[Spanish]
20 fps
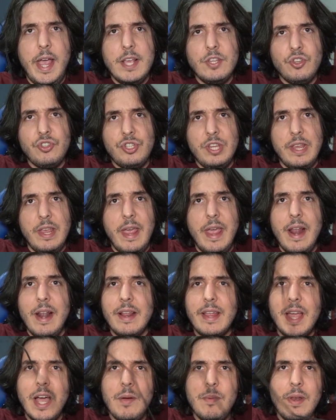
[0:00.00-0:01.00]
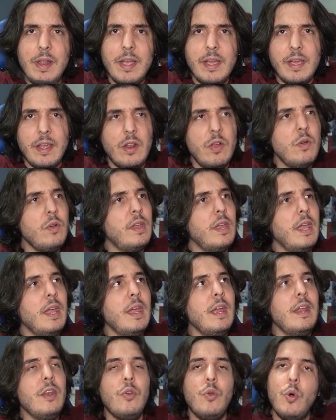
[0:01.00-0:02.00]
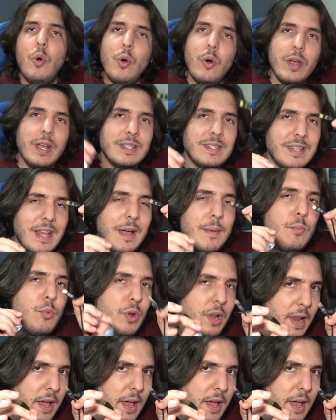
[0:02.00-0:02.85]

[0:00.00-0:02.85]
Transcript: Eso sí, el cable creo que no está muy